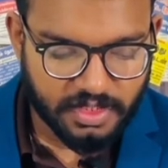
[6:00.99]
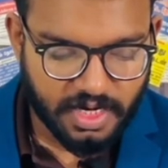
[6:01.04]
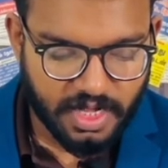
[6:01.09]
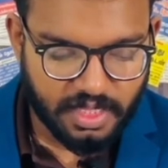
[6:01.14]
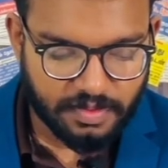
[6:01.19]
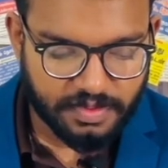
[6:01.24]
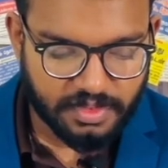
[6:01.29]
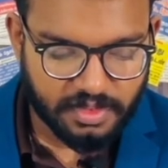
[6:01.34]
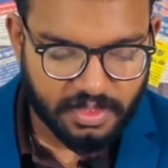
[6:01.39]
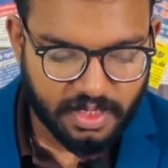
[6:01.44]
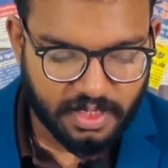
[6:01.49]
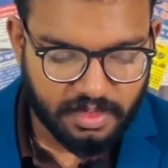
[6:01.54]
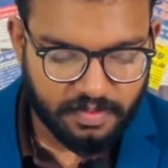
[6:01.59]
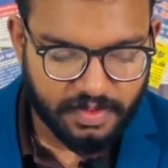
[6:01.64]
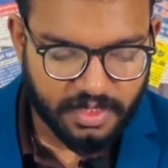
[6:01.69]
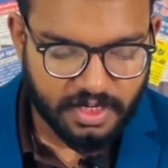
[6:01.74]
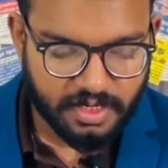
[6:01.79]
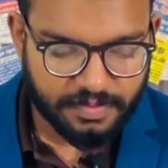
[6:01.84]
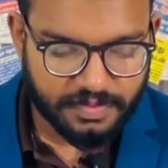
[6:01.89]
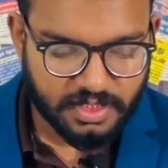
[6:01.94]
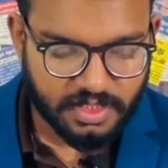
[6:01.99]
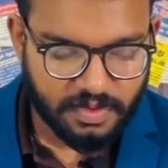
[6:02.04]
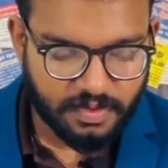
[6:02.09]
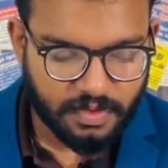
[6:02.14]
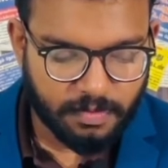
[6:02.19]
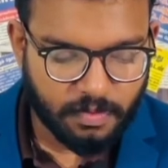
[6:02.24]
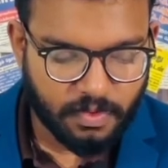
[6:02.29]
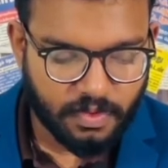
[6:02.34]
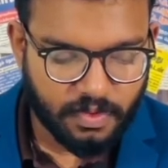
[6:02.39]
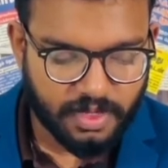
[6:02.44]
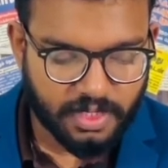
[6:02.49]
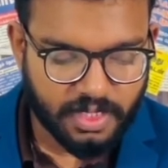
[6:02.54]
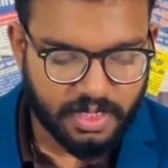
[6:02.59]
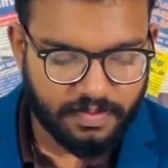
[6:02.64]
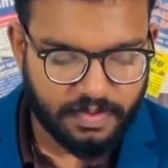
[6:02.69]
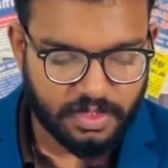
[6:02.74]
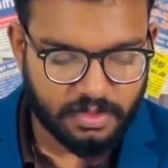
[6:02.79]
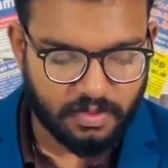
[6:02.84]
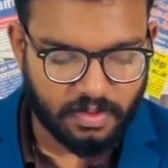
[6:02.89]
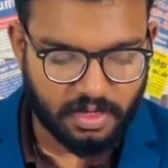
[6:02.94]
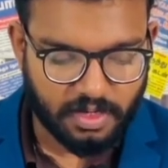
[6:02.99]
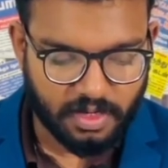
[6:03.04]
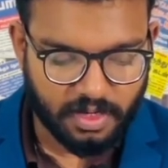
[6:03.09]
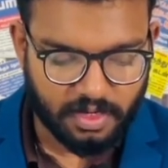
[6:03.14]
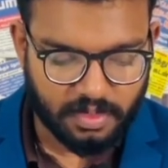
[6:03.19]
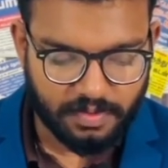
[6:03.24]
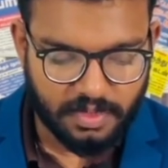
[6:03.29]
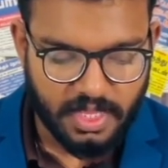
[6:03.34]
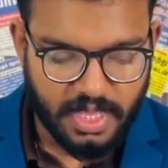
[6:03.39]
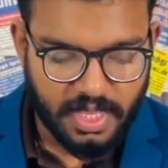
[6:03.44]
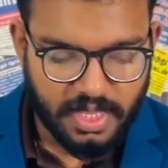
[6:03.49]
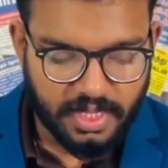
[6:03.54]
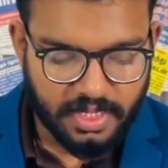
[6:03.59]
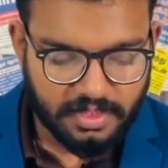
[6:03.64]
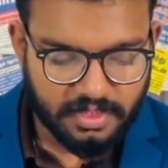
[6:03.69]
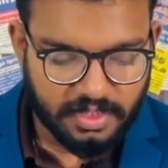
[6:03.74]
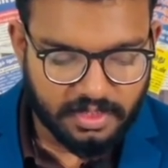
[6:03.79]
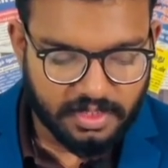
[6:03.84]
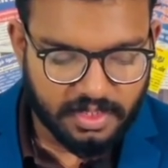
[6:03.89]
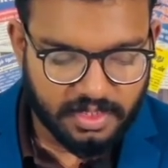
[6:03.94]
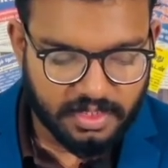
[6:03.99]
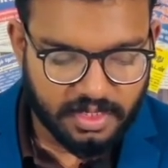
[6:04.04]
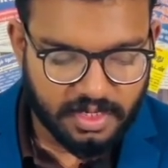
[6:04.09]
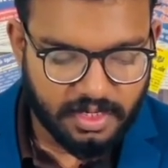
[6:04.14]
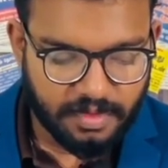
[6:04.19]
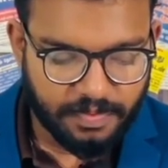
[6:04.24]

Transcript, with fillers: ஜனாதிபதி ரணில் விக்ரமசிங்கவிடம் கோரிக்கை விடுத்துள்ளனர் இந்த தேர்தலில்